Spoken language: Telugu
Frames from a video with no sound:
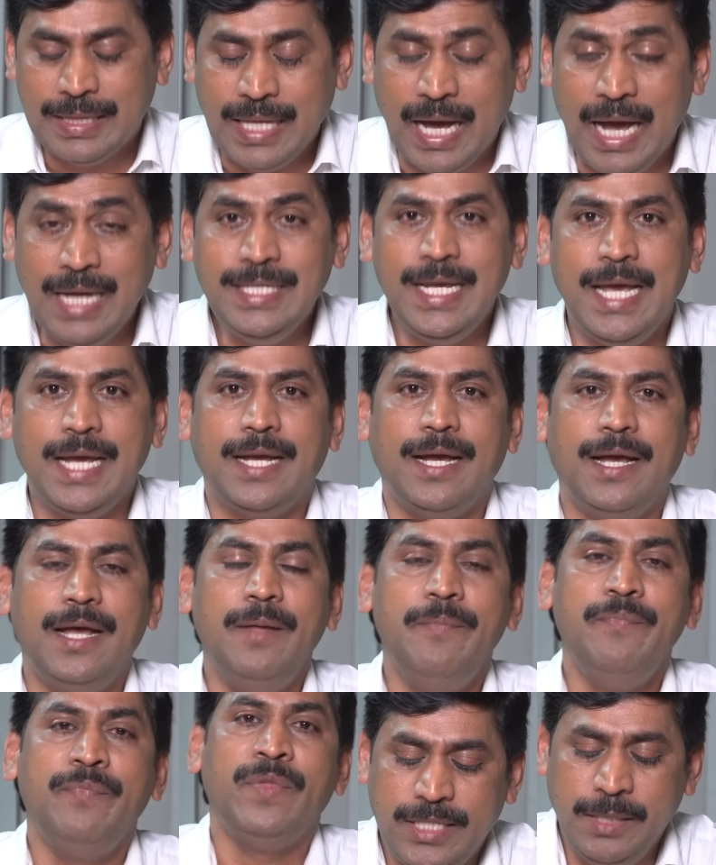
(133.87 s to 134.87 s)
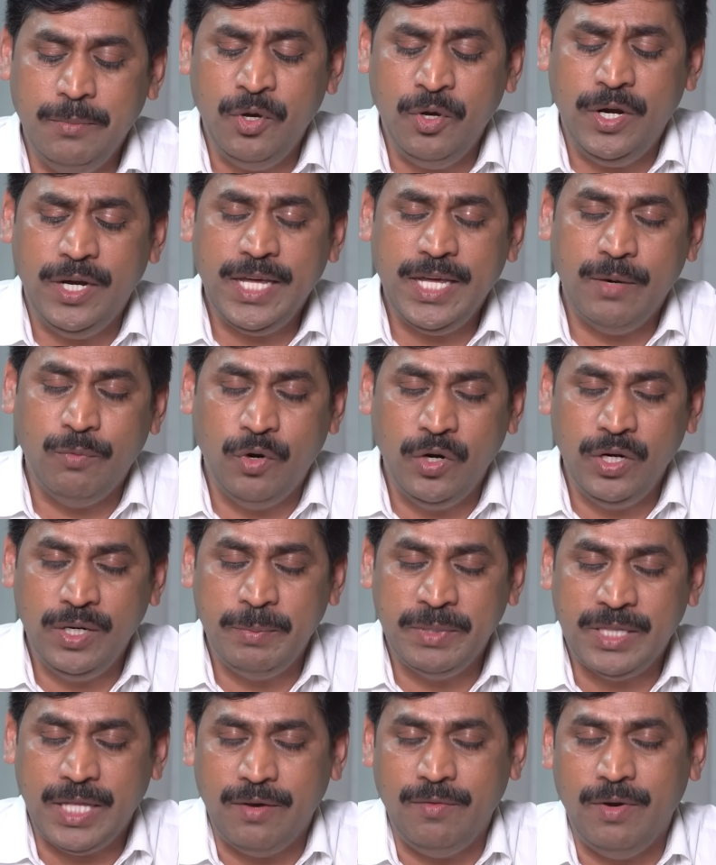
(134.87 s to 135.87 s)
తాజాగా జగన్మోహన్ రెడ్డి గారు
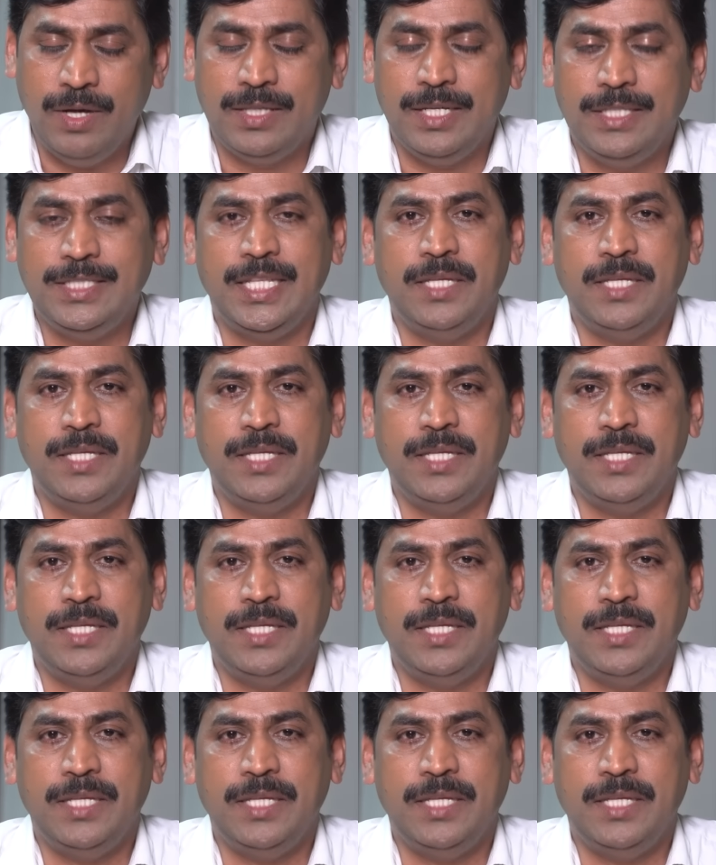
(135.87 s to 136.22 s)
ఓటింపు తర్వాత